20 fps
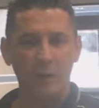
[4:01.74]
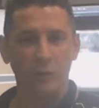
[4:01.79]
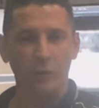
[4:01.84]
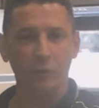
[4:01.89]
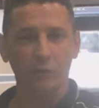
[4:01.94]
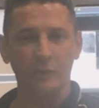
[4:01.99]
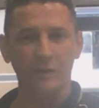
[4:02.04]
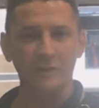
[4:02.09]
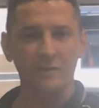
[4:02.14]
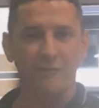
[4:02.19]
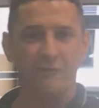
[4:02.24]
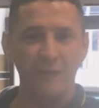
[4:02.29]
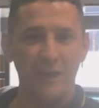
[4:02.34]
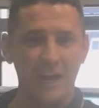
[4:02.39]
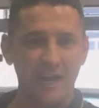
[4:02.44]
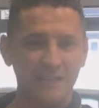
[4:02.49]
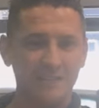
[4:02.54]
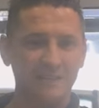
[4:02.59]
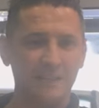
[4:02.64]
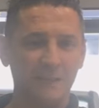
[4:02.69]
coluna de
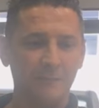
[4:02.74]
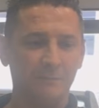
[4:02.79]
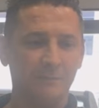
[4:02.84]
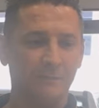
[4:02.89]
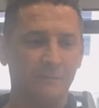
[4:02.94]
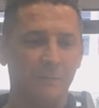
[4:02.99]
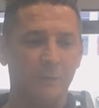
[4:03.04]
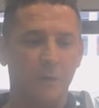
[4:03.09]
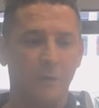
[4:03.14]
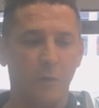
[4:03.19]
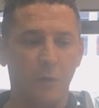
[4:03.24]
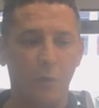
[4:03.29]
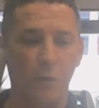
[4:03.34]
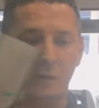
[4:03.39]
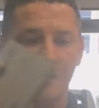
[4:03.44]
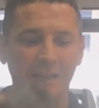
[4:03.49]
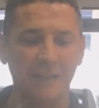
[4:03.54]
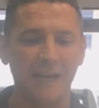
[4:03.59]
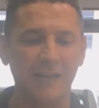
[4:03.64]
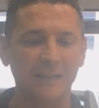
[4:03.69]
fiesta,
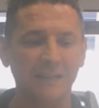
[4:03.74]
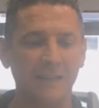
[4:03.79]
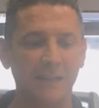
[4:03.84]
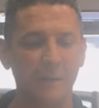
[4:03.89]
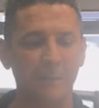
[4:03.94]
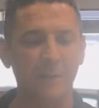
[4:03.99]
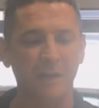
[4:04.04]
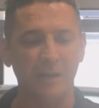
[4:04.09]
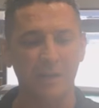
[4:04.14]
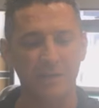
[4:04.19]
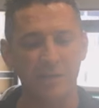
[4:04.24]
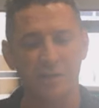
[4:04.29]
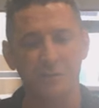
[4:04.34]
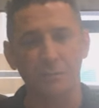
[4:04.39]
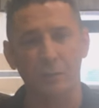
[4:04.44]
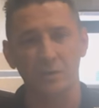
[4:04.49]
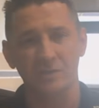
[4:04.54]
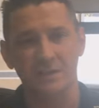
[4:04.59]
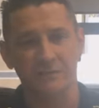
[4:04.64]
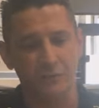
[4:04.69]
cortada, né, para que a gente
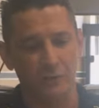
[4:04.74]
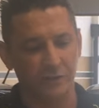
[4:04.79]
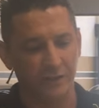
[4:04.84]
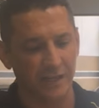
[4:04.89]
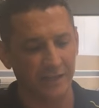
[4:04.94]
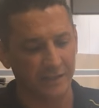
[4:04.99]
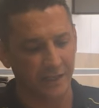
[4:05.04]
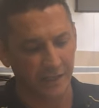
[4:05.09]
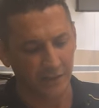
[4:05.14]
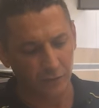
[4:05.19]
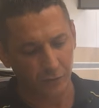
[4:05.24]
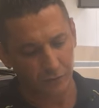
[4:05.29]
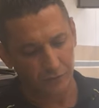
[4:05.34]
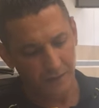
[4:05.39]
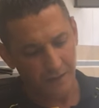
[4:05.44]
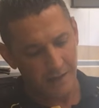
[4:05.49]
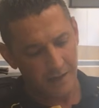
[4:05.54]
possa ver o que tem dentro.